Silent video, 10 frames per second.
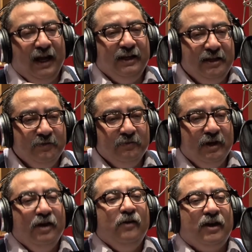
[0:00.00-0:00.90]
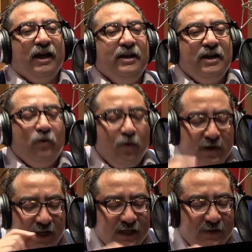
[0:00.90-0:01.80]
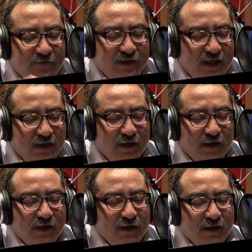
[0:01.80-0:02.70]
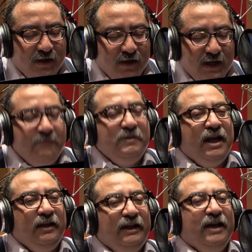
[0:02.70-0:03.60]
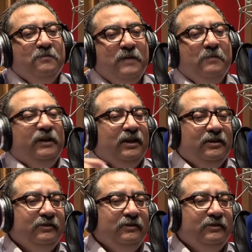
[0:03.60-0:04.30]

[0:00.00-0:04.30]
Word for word: الحليم وكأن جرحي فيه لم يلتئم أبدا